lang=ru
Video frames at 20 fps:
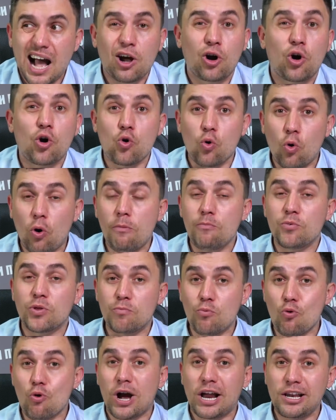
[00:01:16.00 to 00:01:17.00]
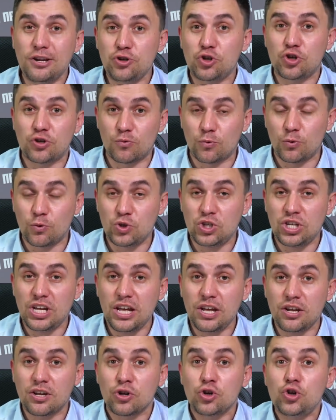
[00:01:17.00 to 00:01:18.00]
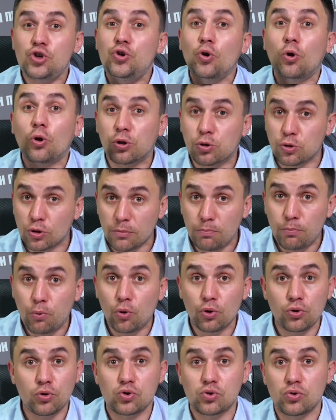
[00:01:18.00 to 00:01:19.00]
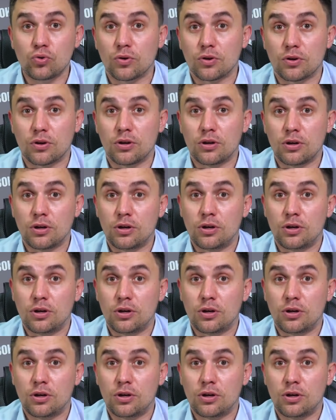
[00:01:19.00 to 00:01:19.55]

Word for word: огромному количеству людей щелкнула по носу.